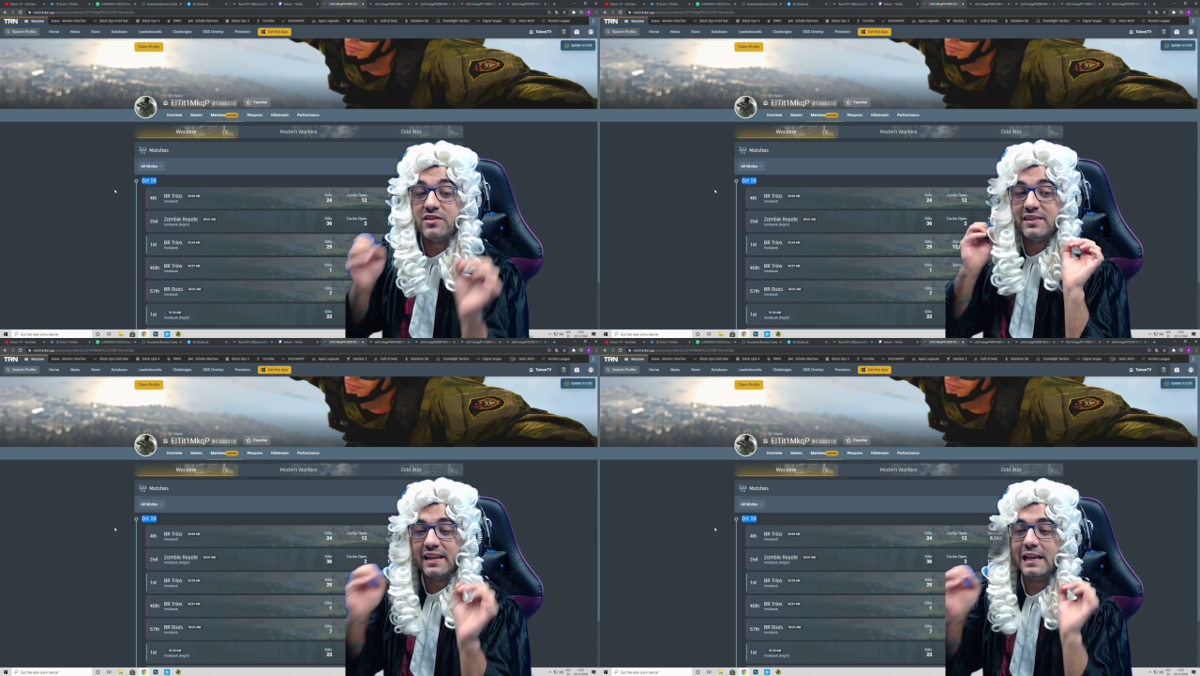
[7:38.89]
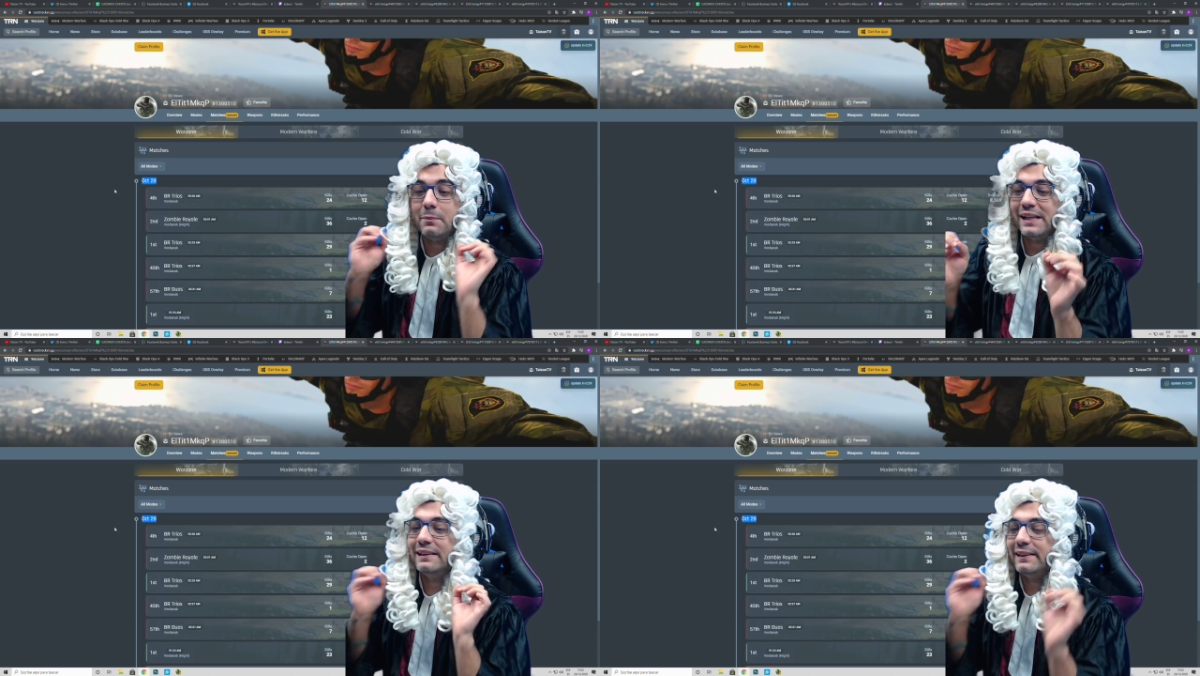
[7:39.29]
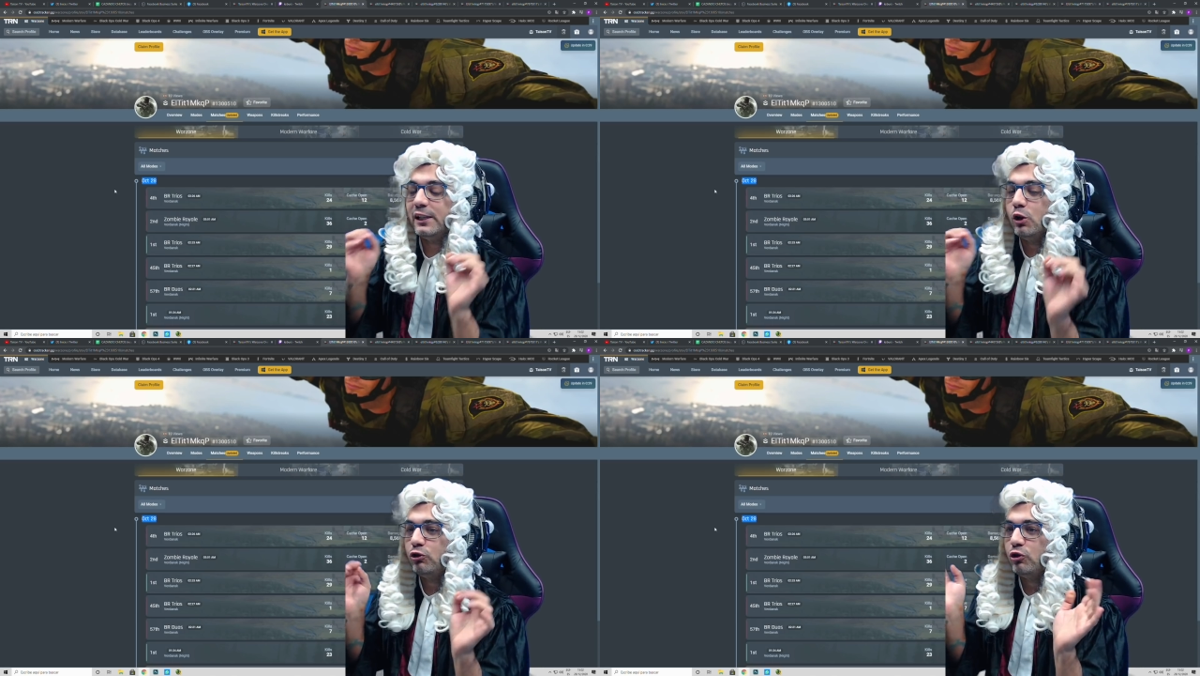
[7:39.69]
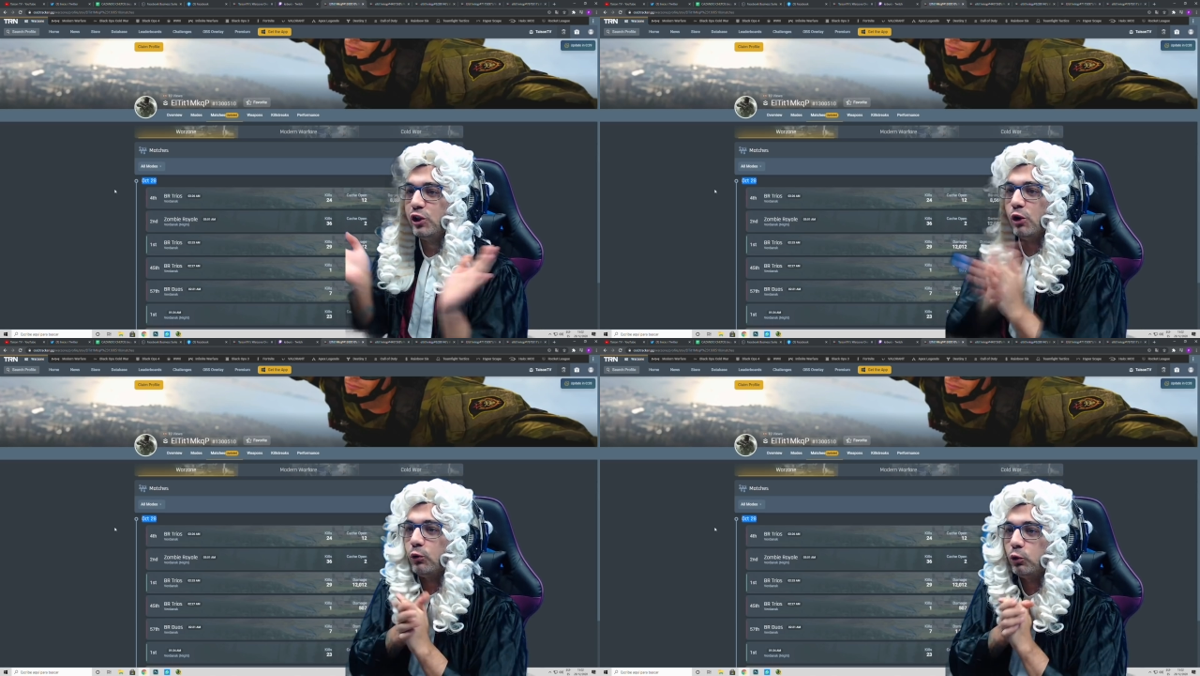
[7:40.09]
del 28 de
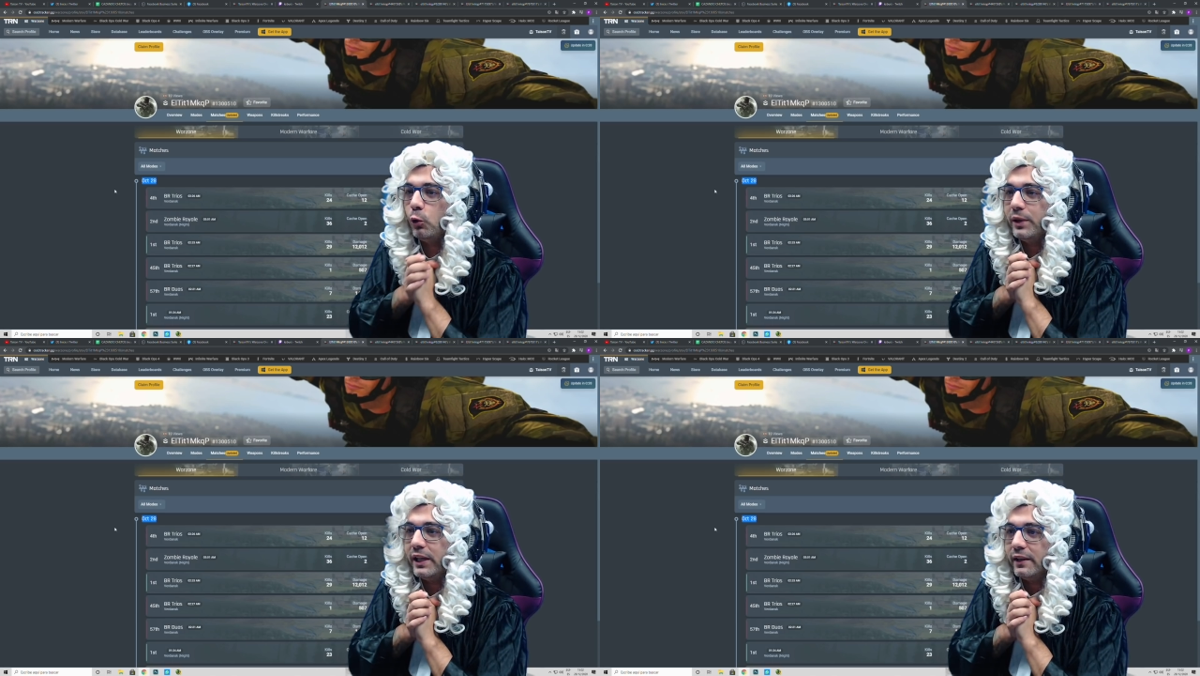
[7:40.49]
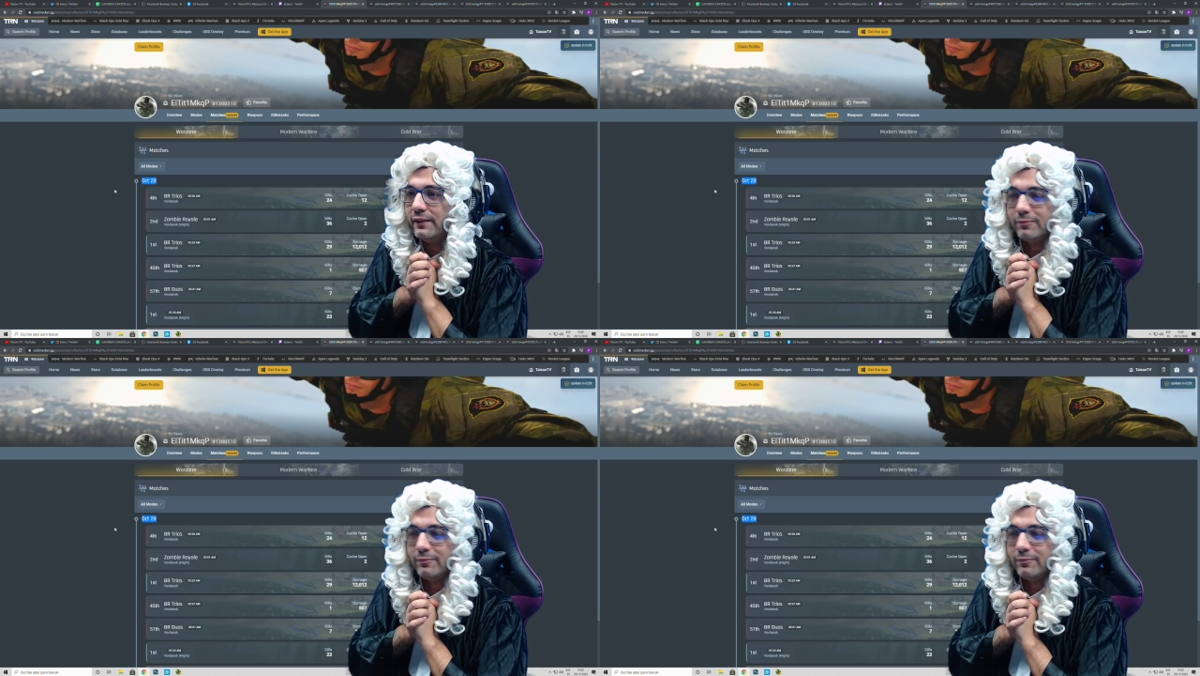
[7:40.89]
octubre.